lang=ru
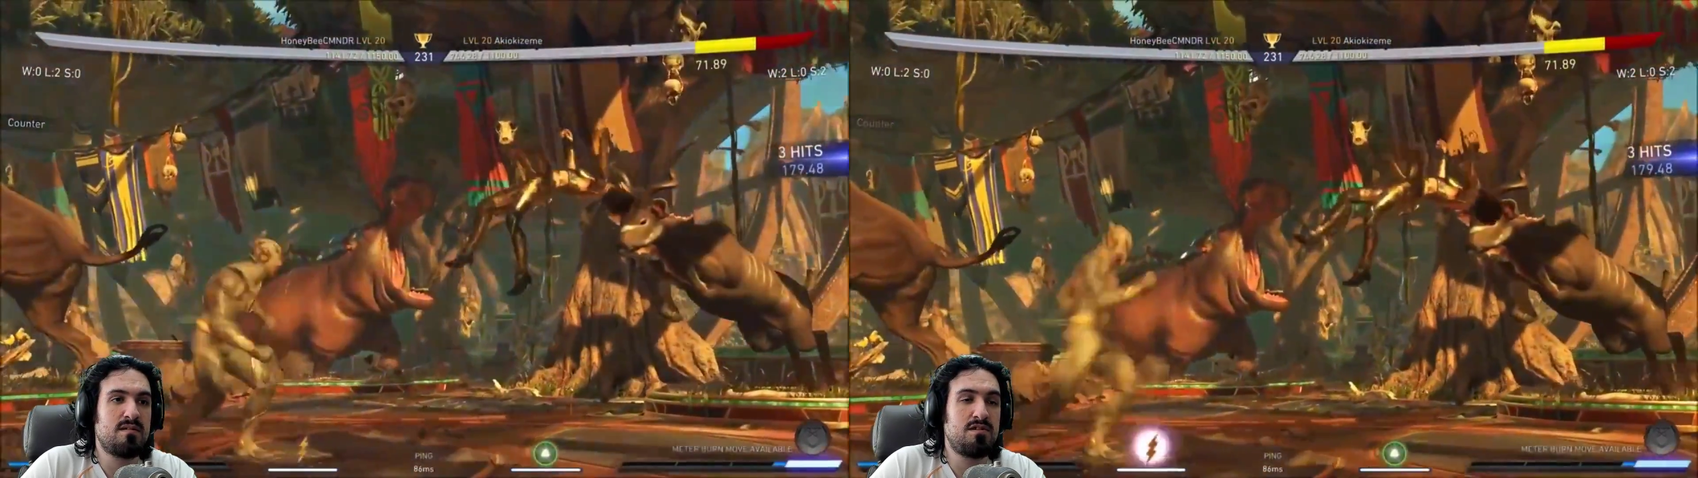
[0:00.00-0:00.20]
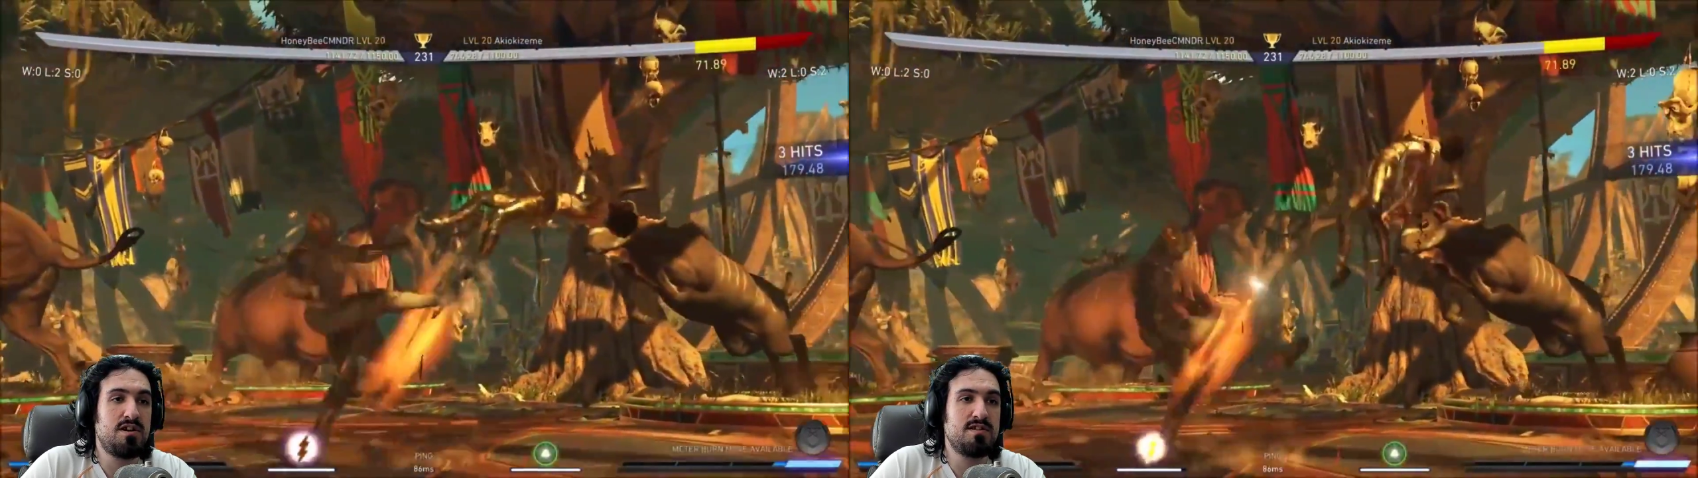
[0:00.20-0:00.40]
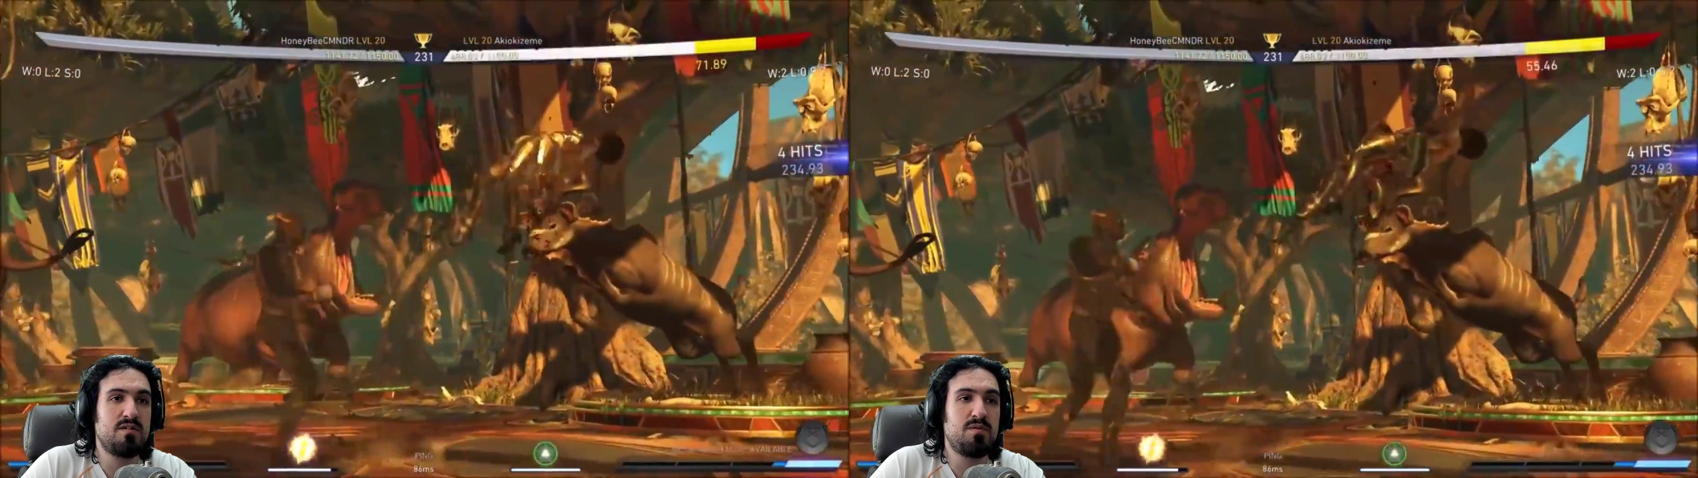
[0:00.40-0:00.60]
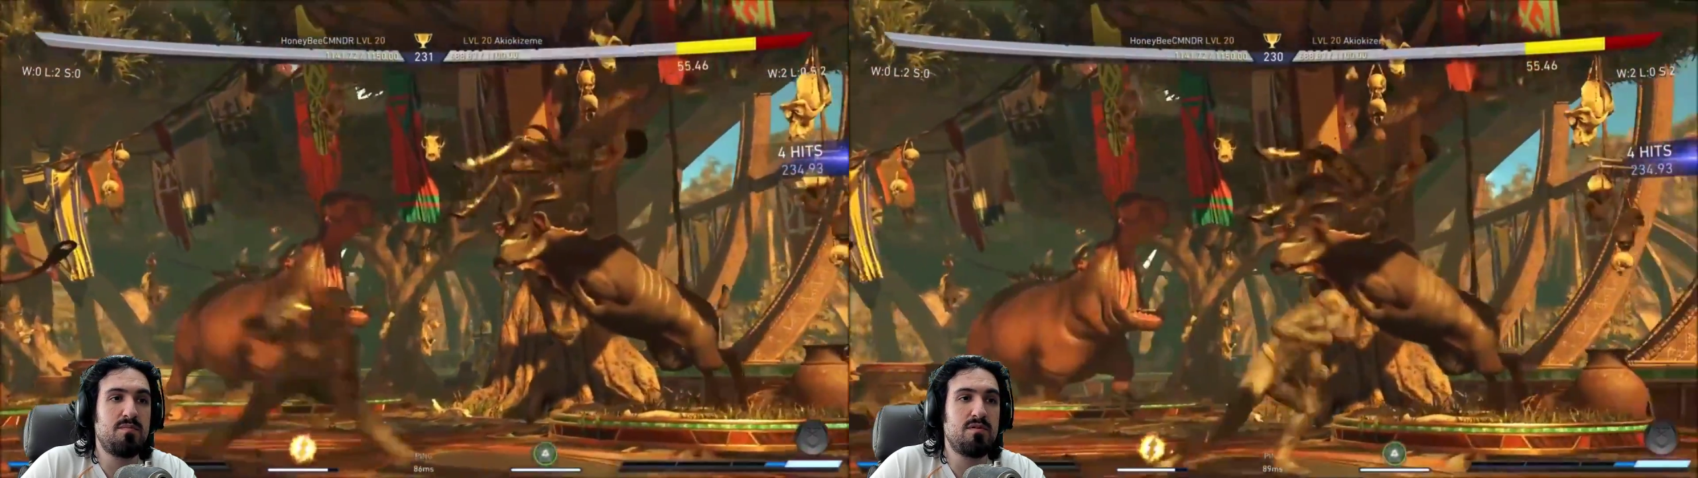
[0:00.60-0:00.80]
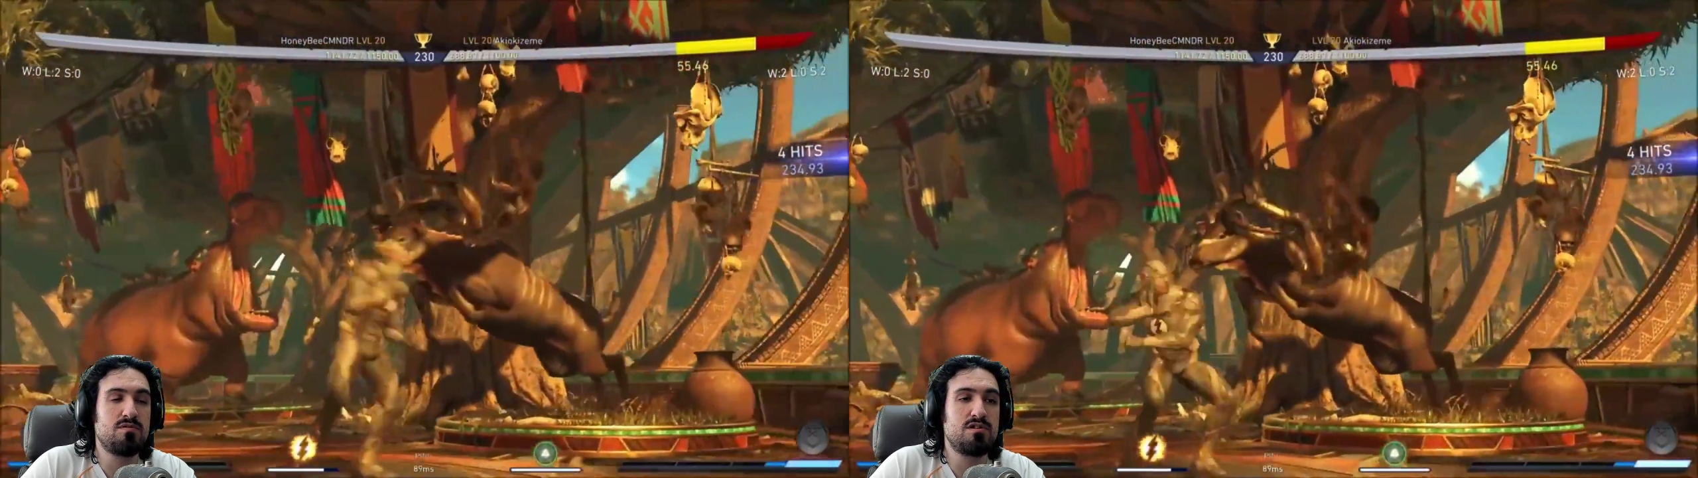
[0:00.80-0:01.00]
Сейчас,
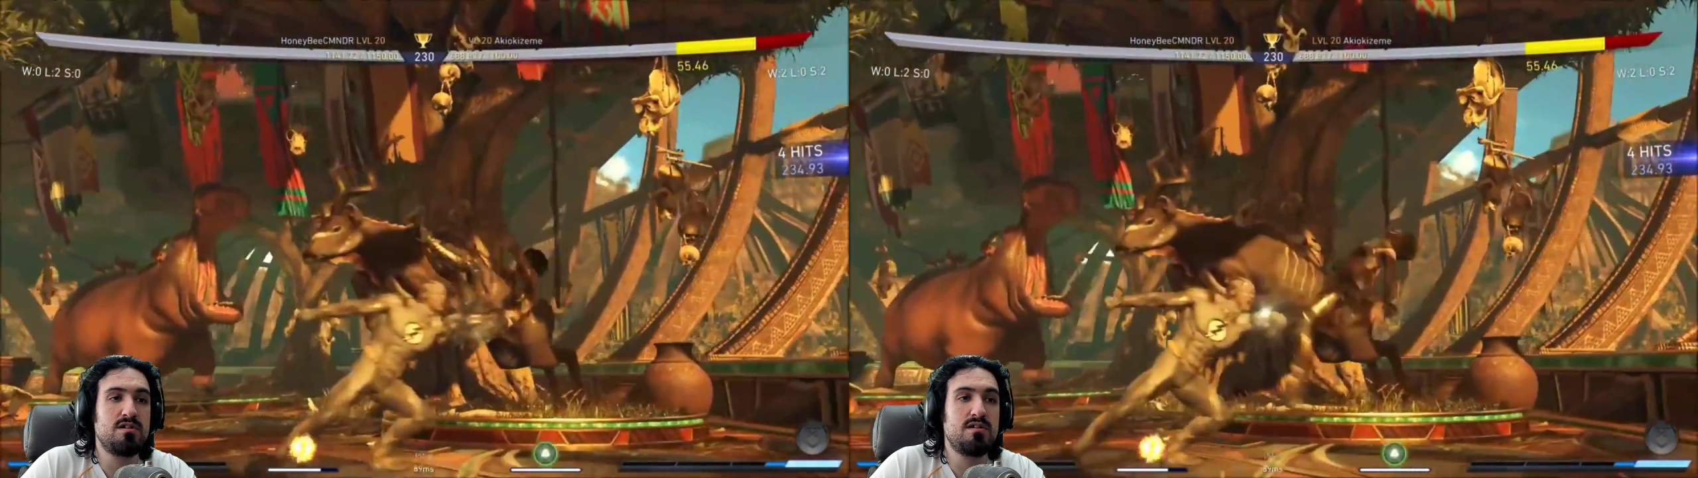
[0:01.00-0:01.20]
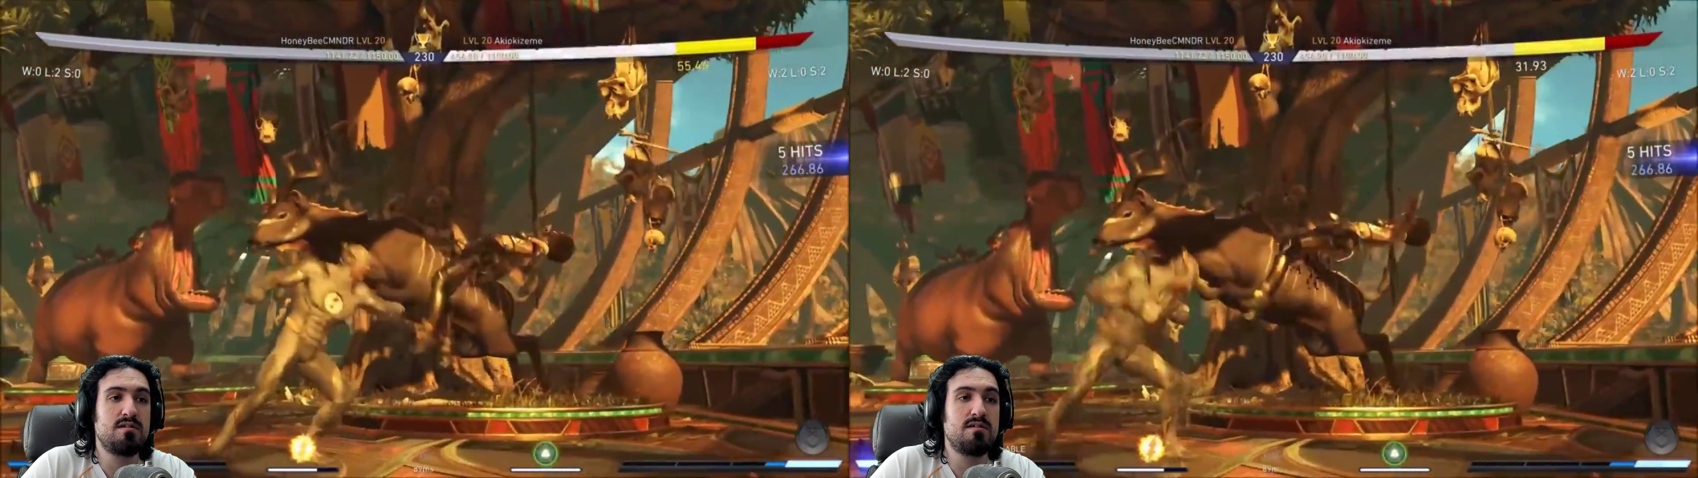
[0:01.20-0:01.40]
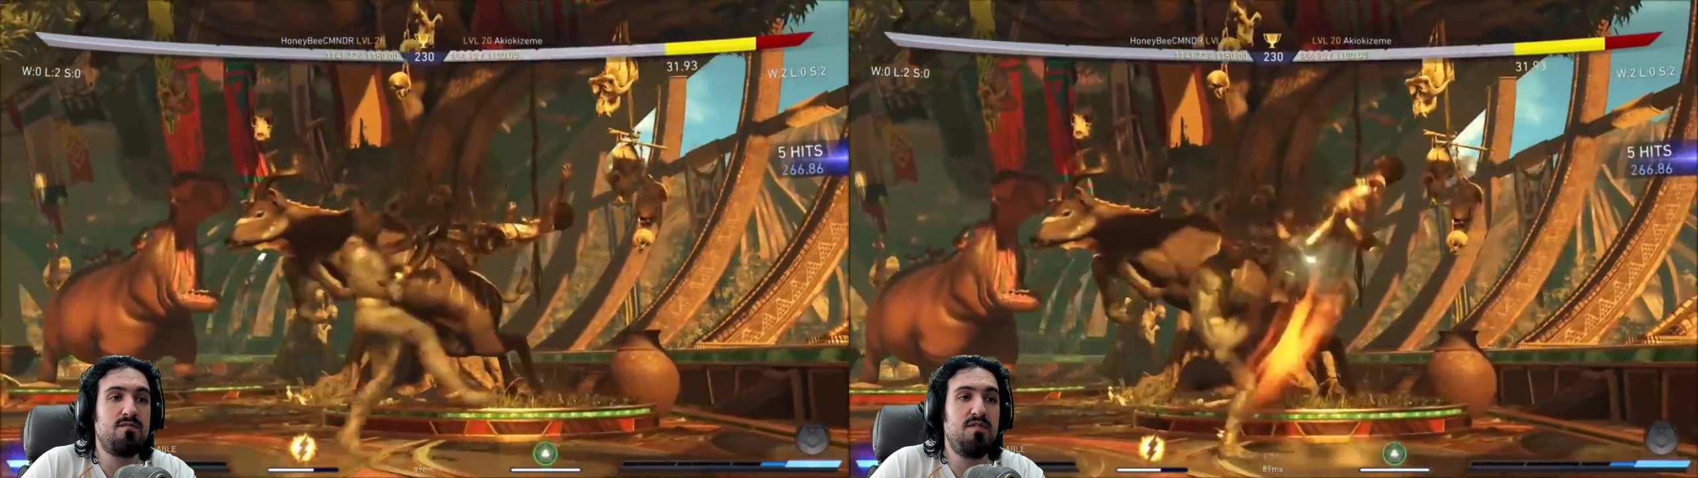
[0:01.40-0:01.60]
например, уже